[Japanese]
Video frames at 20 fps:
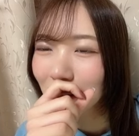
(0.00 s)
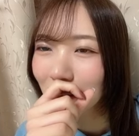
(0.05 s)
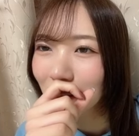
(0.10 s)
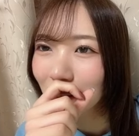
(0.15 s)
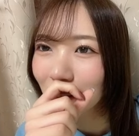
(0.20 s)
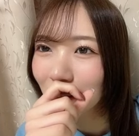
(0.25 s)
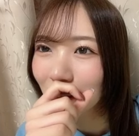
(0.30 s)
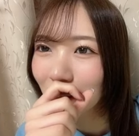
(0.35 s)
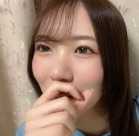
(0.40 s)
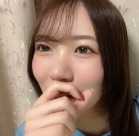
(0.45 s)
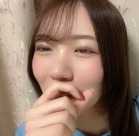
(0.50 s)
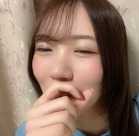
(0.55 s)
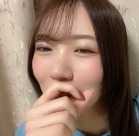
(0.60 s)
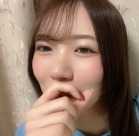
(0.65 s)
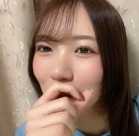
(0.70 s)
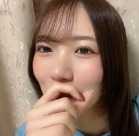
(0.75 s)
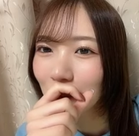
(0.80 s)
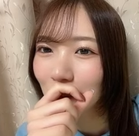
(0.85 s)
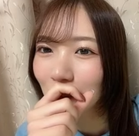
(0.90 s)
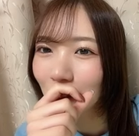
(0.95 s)
ついてきて
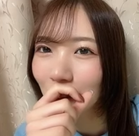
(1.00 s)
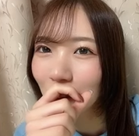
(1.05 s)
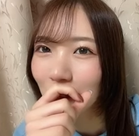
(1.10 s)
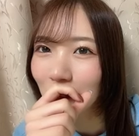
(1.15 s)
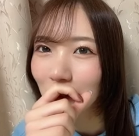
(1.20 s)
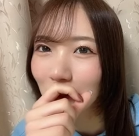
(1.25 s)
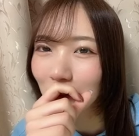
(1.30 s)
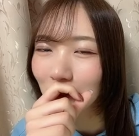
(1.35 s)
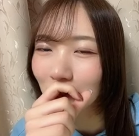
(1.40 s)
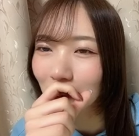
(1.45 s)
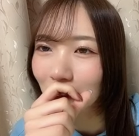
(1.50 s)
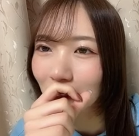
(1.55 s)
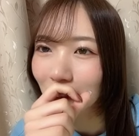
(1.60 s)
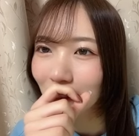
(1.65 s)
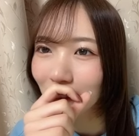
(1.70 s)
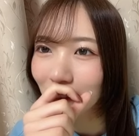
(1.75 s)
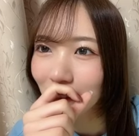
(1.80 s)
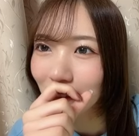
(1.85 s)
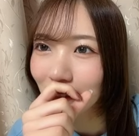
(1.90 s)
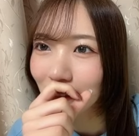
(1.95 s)
るもんやと思った
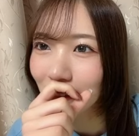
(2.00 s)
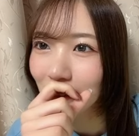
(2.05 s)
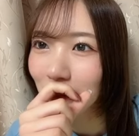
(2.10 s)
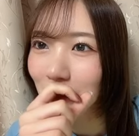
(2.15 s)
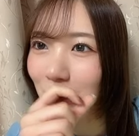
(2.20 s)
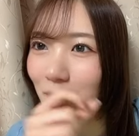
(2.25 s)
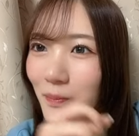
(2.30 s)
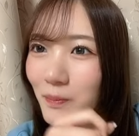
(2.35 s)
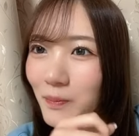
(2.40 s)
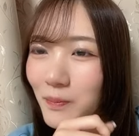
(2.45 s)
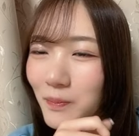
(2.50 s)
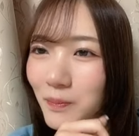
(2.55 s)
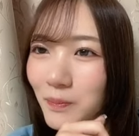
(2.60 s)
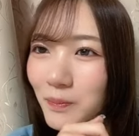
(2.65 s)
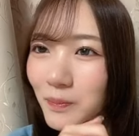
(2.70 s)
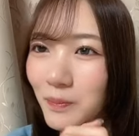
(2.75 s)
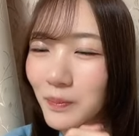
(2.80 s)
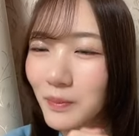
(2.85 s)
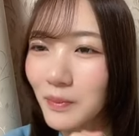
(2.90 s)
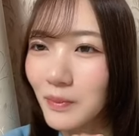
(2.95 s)
らさ
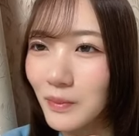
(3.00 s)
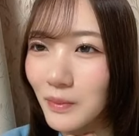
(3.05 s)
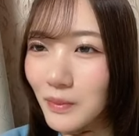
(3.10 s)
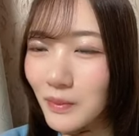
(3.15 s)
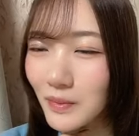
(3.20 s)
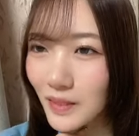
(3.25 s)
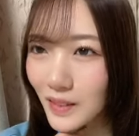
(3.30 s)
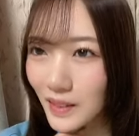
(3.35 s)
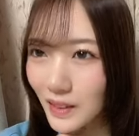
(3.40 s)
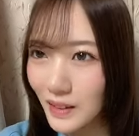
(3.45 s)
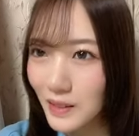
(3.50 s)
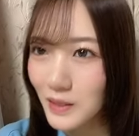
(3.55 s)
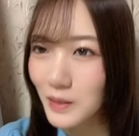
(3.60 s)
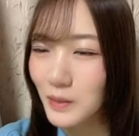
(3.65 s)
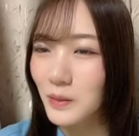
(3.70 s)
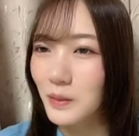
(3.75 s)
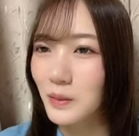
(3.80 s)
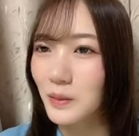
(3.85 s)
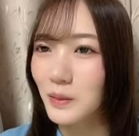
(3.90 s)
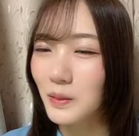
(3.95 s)

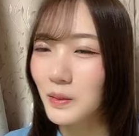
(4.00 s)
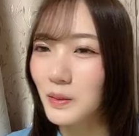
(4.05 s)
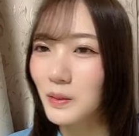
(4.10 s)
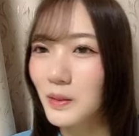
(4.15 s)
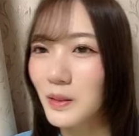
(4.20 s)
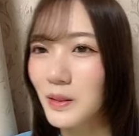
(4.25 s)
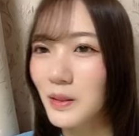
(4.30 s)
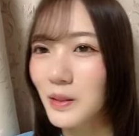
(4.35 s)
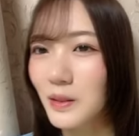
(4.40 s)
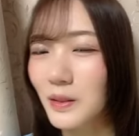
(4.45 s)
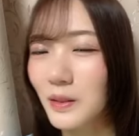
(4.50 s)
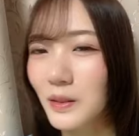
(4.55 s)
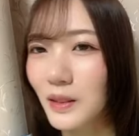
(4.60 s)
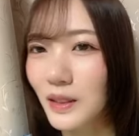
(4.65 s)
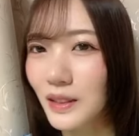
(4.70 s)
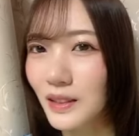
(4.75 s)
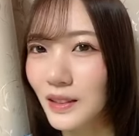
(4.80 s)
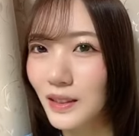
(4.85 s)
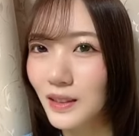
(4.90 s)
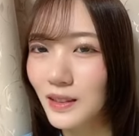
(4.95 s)
そうコースの
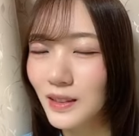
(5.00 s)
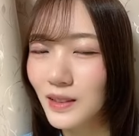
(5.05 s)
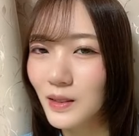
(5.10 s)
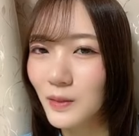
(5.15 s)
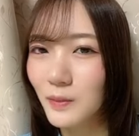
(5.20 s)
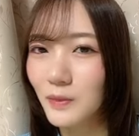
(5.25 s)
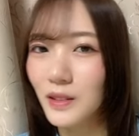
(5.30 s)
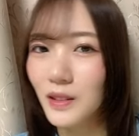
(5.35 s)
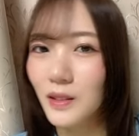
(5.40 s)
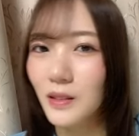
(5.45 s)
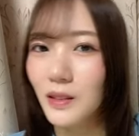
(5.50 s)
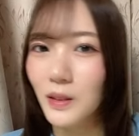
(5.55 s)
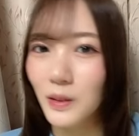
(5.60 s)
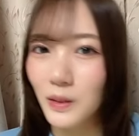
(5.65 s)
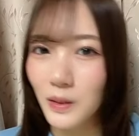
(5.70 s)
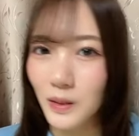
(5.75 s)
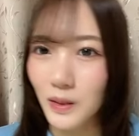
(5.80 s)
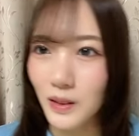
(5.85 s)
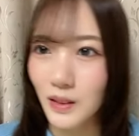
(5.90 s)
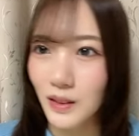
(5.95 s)
案内してもらってる
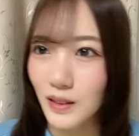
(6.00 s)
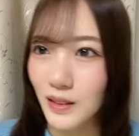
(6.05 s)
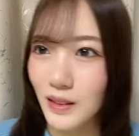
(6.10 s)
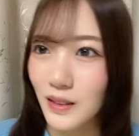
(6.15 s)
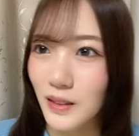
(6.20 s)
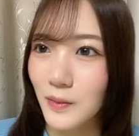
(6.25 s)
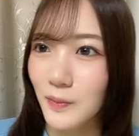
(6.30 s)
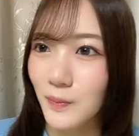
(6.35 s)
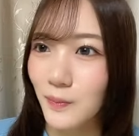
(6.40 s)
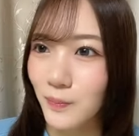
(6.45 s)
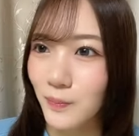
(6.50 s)
時に